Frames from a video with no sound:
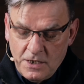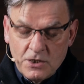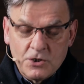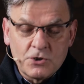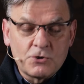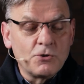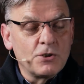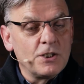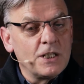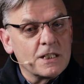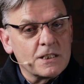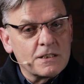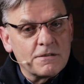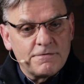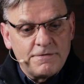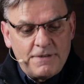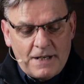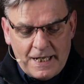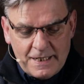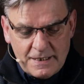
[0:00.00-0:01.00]
który jest
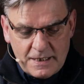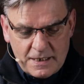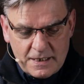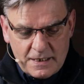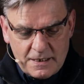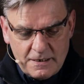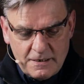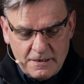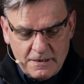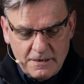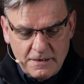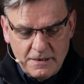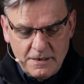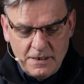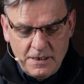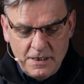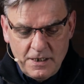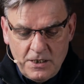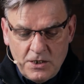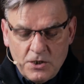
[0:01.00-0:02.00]
w was
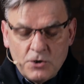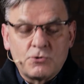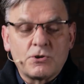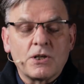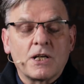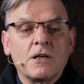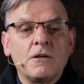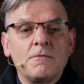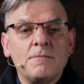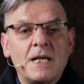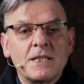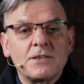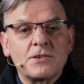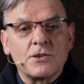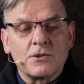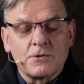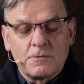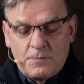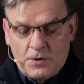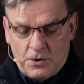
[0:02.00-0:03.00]
i którego
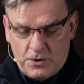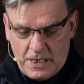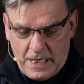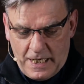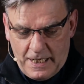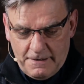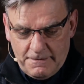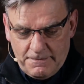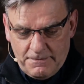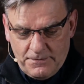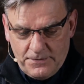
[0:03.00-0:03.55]
macie od Boga,